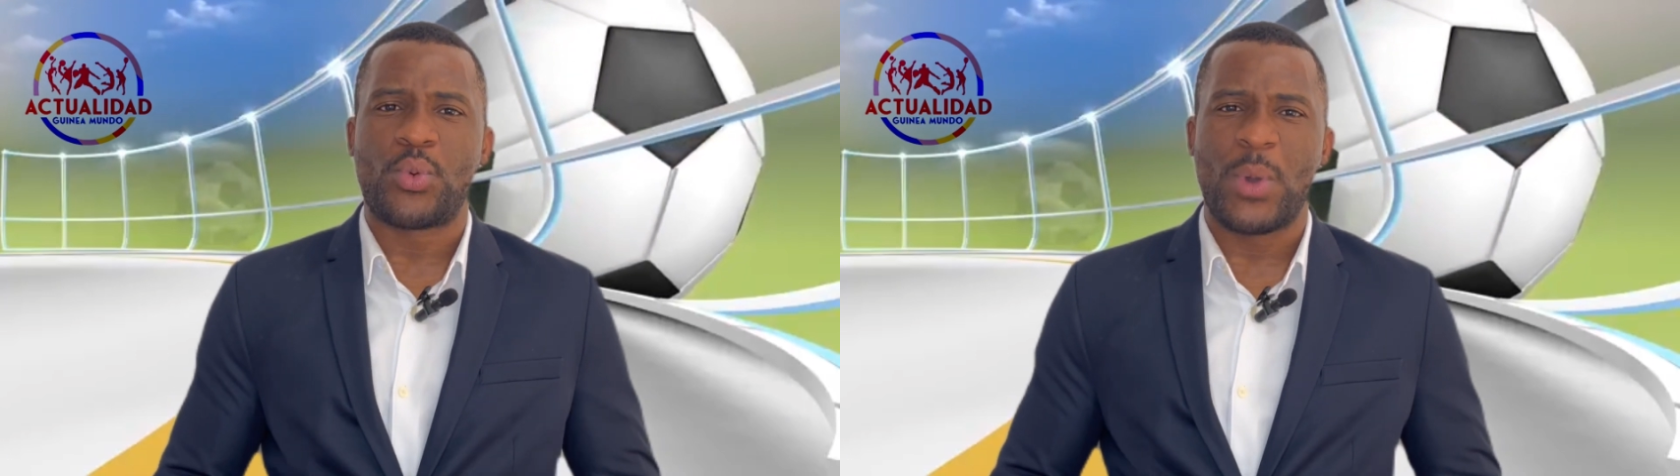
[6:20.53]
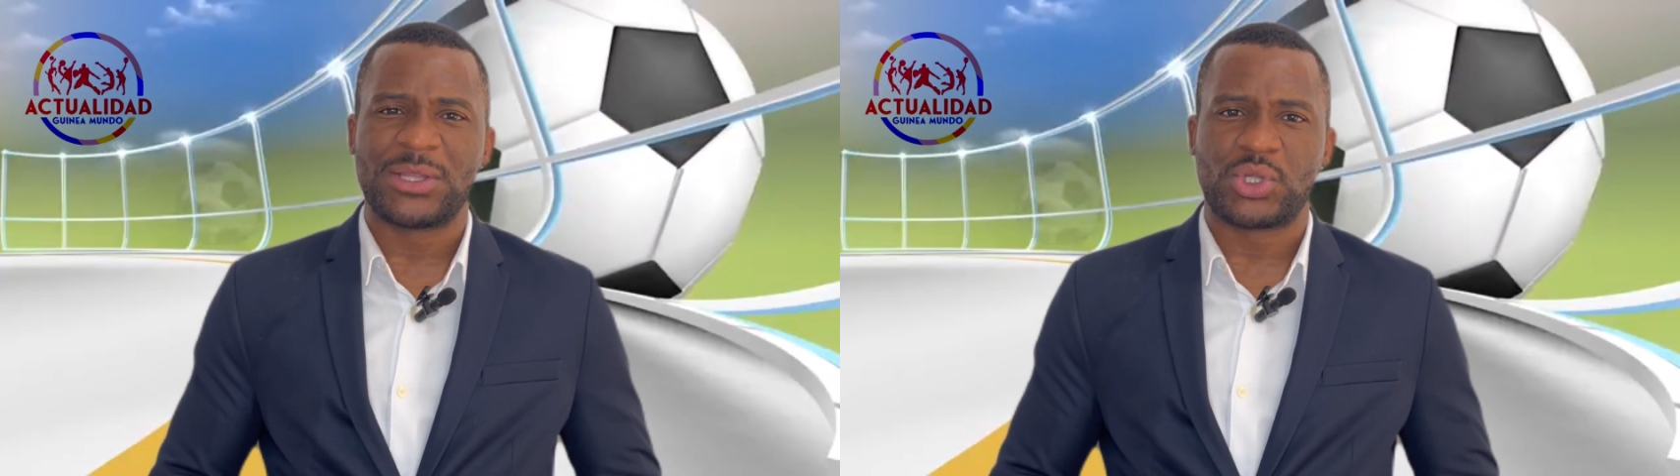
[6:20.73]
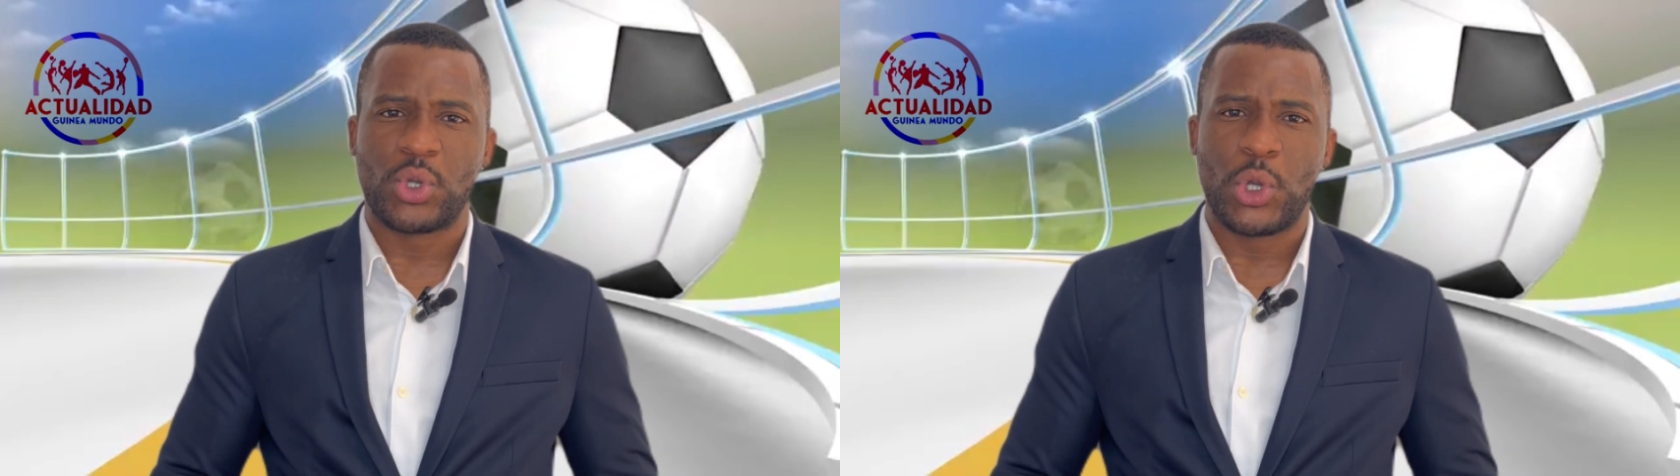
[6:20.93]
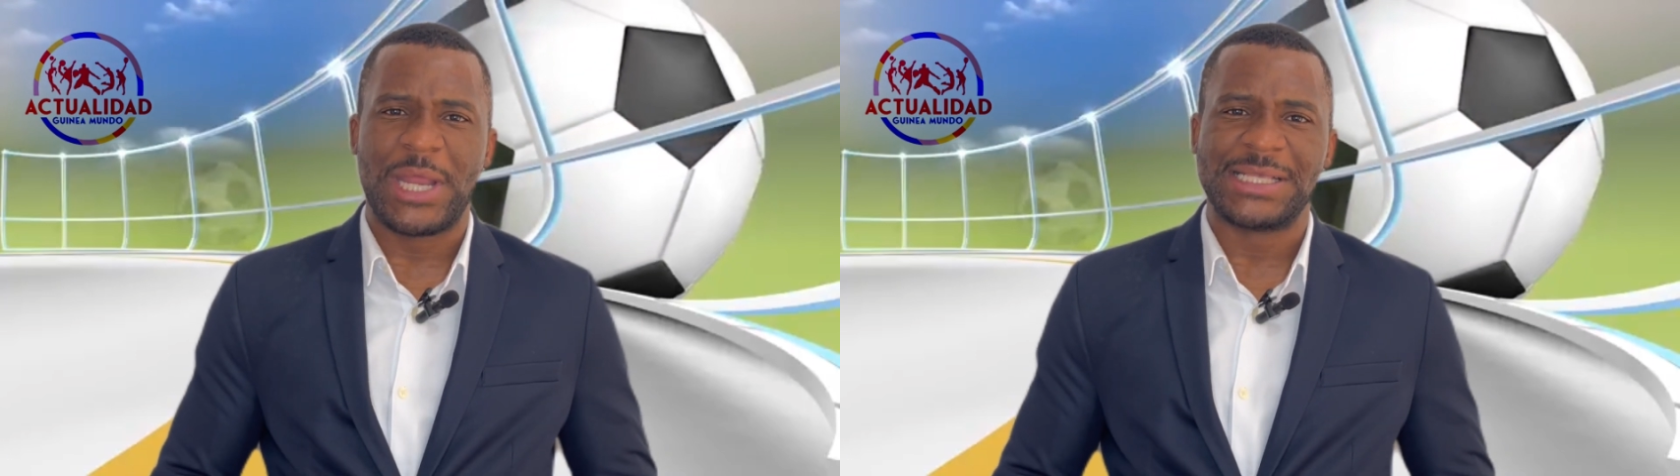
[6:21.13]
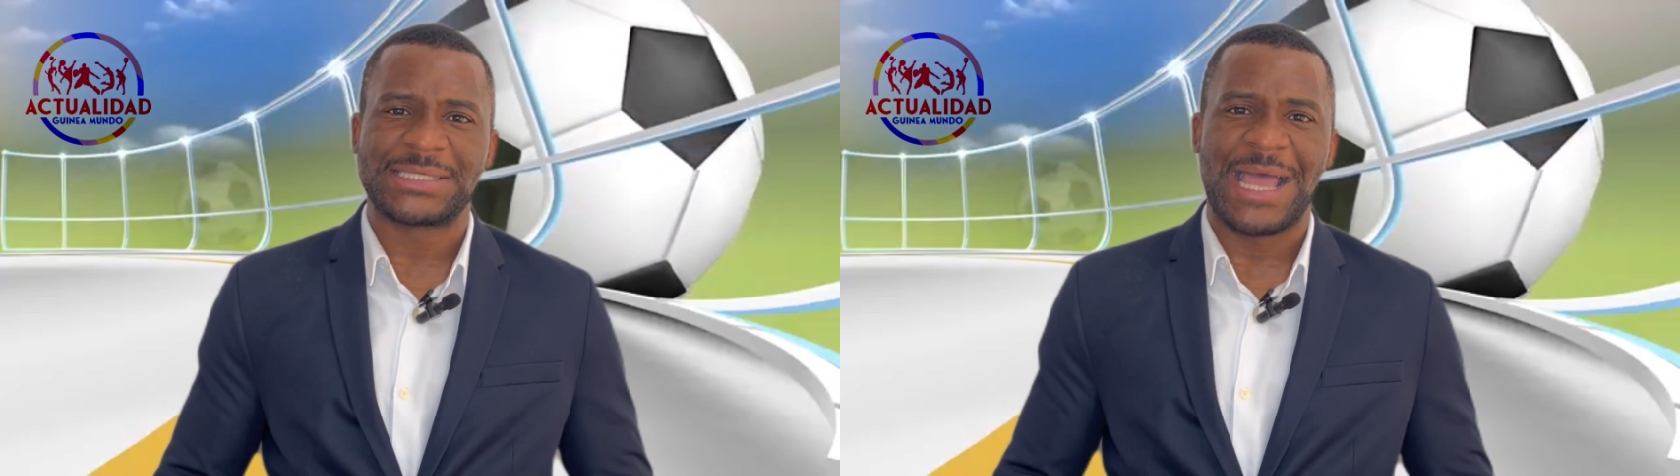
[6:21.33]
cuatro
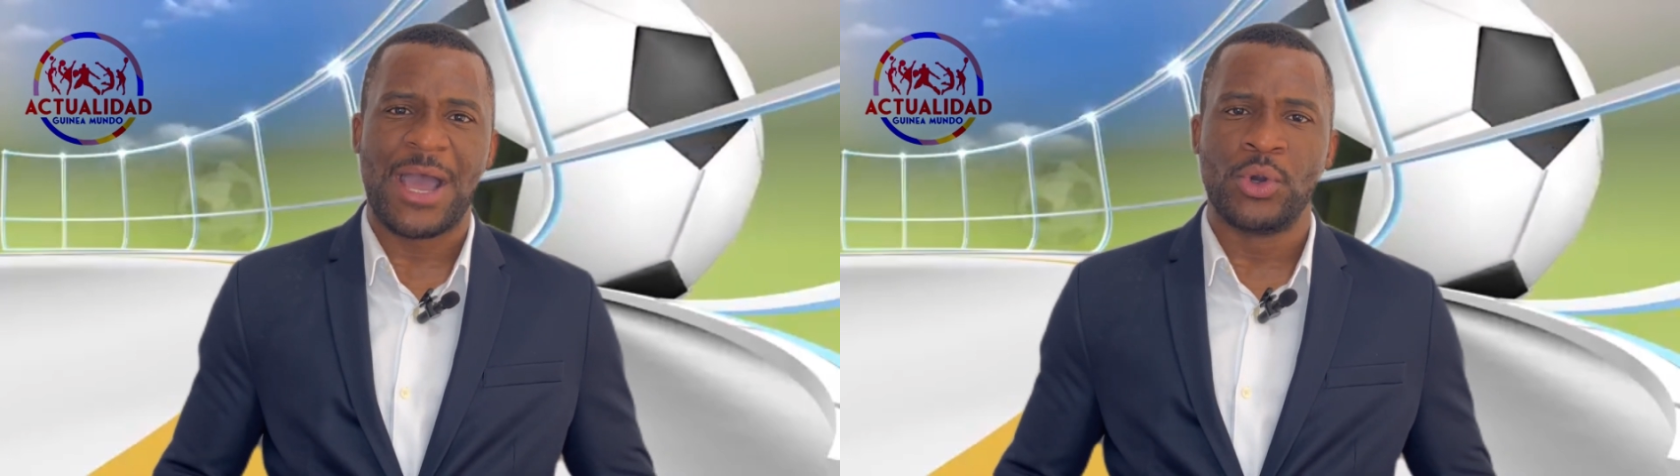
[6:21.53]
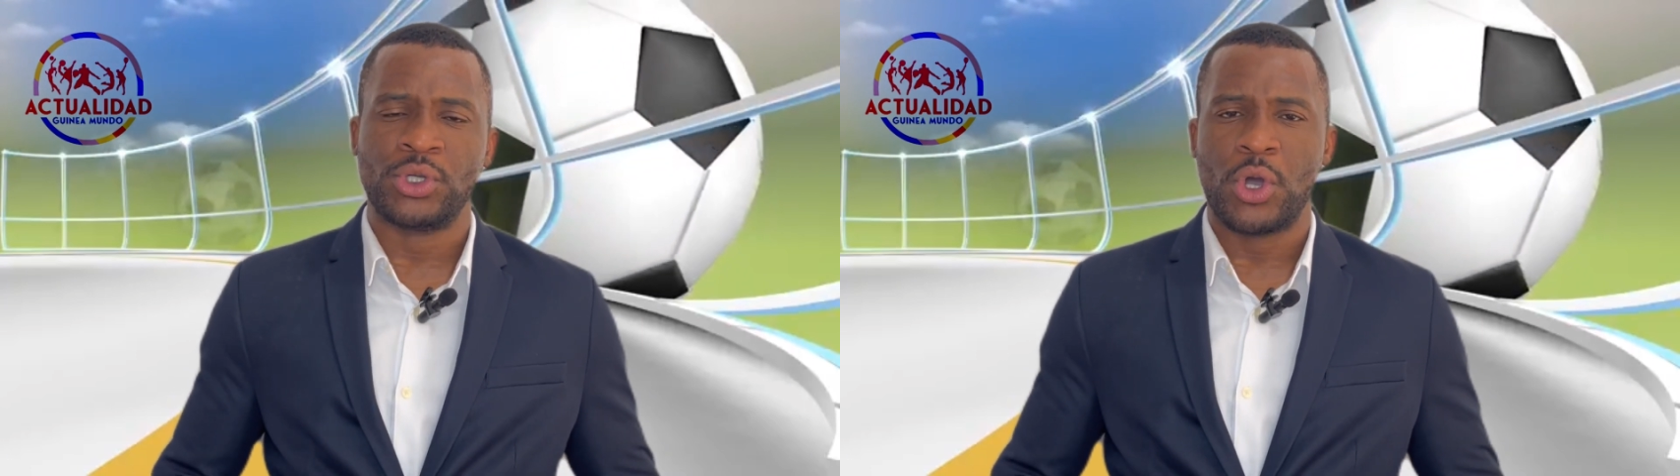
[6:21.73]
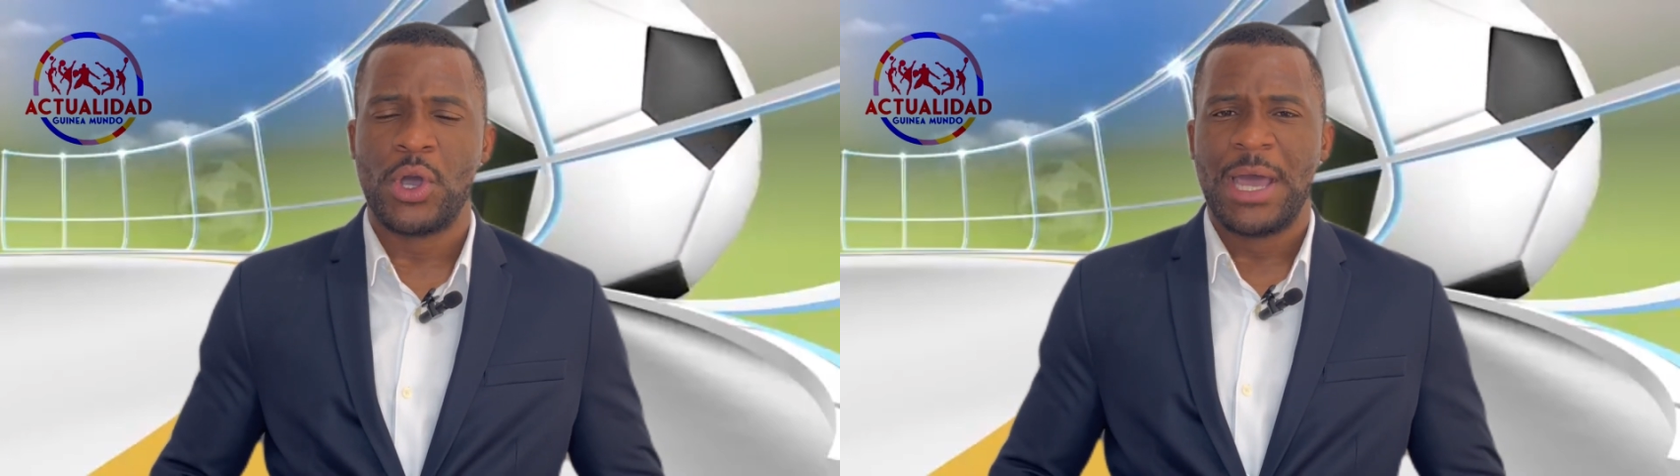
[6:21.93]
goles a uno.